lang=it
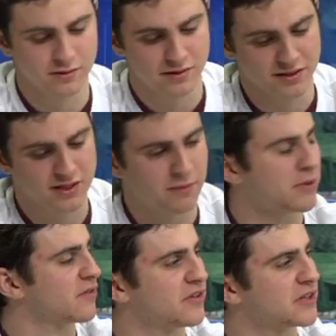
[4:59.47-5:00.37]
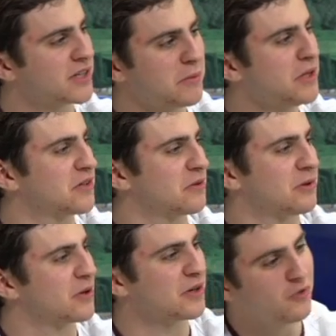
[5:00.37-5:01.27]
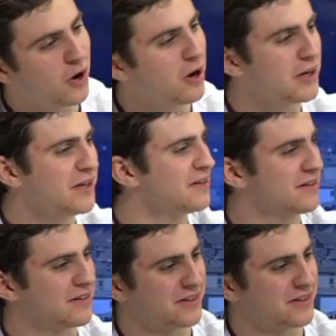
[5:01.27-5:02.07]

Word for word: che sa perfettamente quello che vuole,